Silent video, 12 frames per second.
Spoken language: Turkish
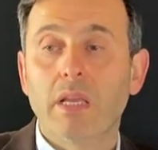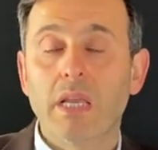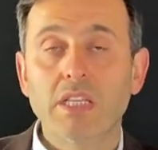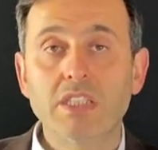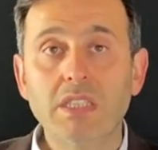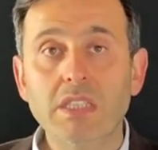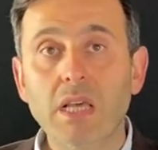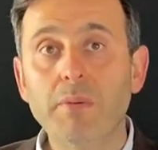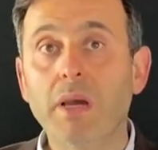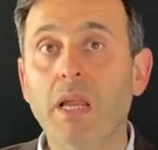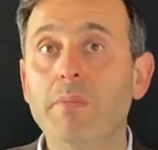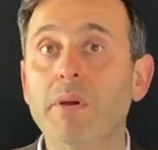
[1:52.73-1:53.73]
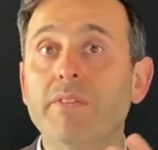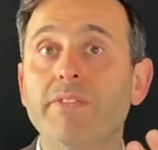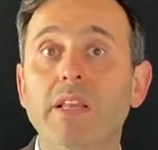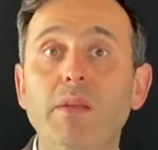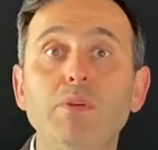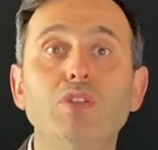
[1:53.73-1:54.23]
eşinle beraber
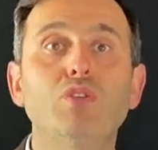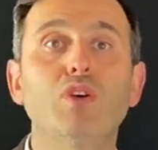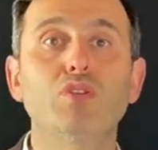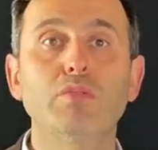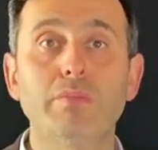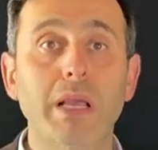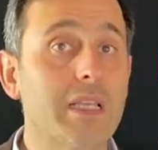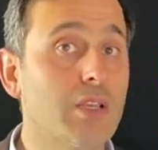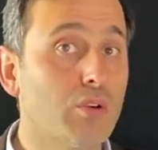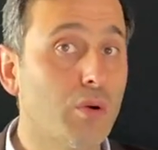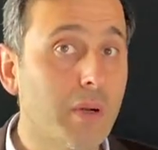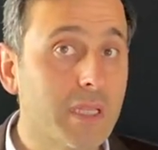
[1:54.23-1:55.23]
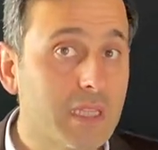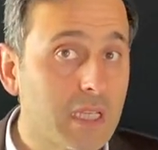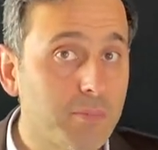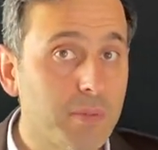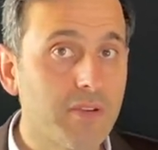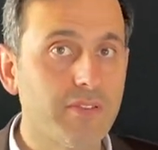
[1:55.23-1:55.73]
film izliyordun belki
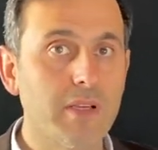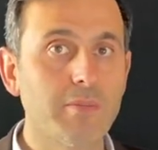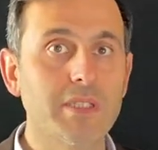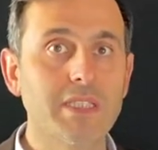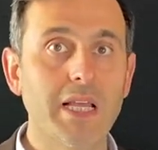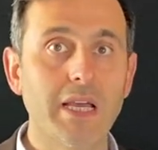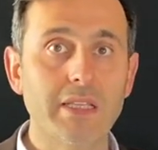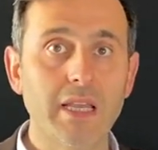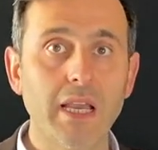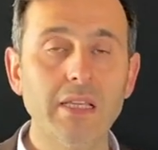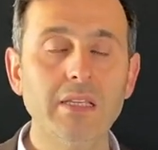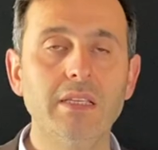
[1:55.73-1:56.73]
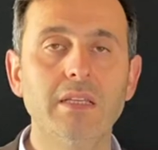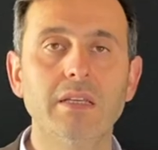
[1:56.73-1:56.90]
romantik bir film izlerken